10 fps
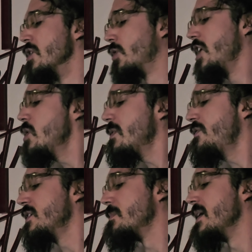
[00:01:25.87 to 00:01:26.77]
Com nenhuma
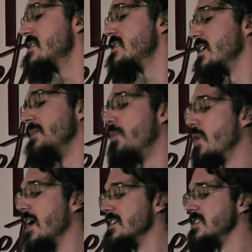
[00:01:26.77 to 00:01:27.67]
firmeza e
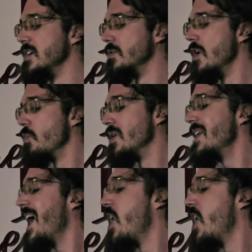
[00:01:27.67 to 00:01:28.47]
pouca razão, quando a